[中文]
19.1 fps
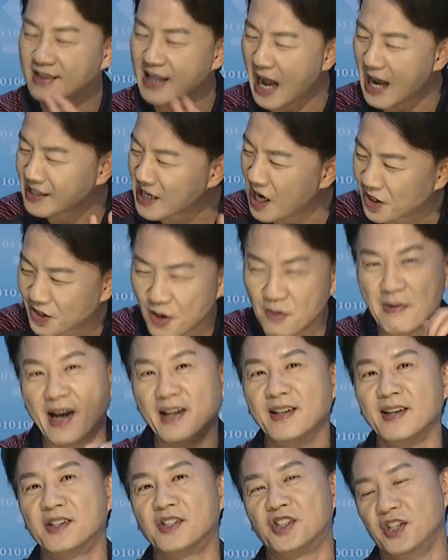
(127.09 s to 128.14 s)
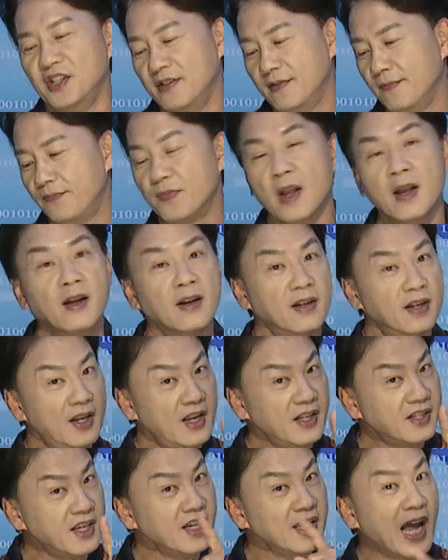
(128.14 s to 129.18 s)
大家都买得起，你
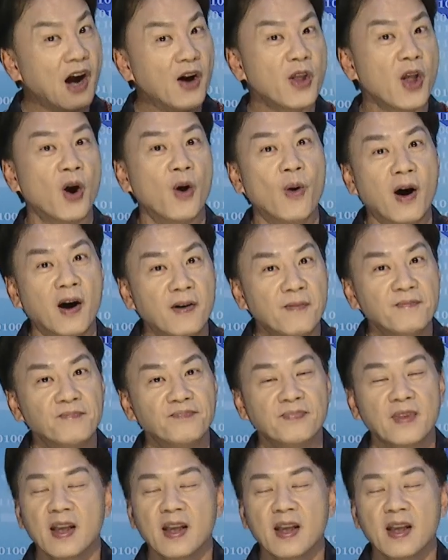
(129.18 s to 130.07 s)
一定要有哦。